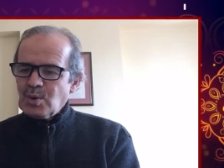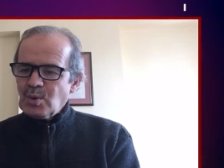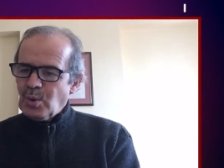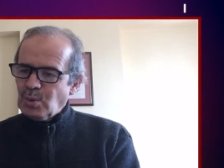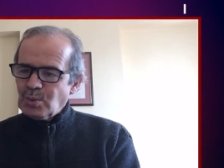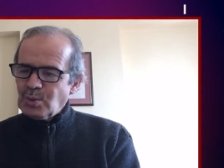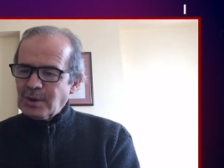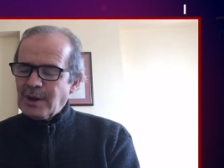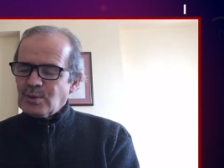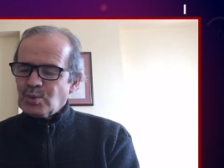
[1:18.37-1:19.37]
onu
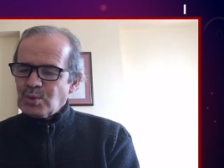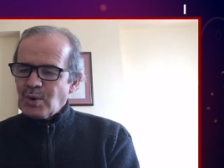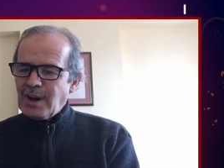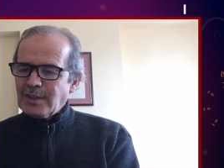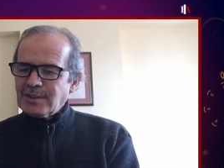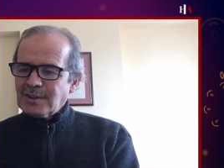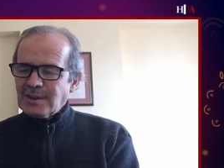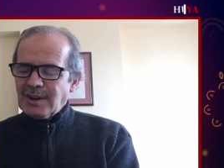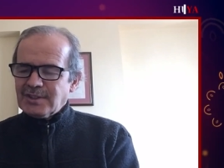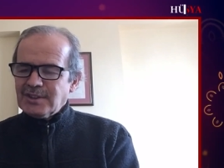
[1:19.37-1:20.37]
yani Kur'an'ı
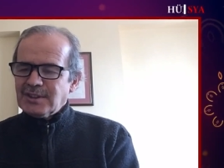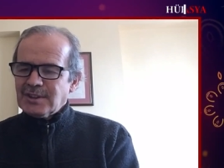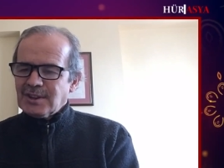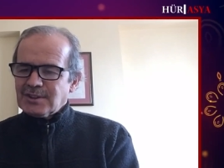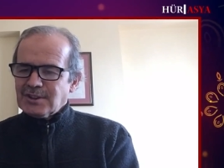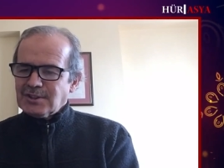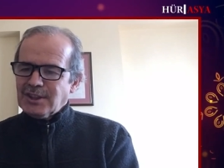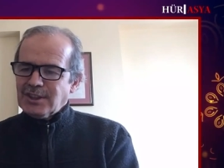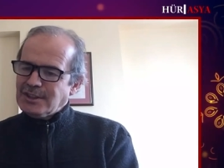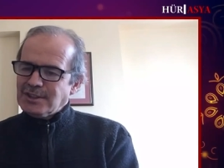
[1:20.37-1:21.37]
Kadir
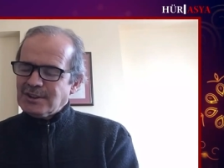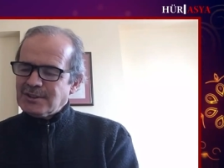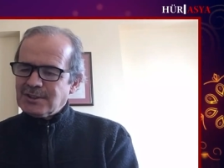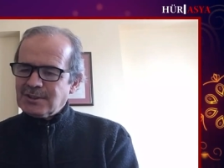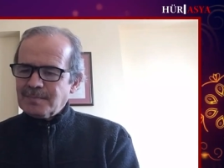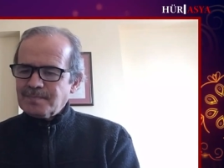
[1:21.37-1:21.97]
gecesinde indirdik.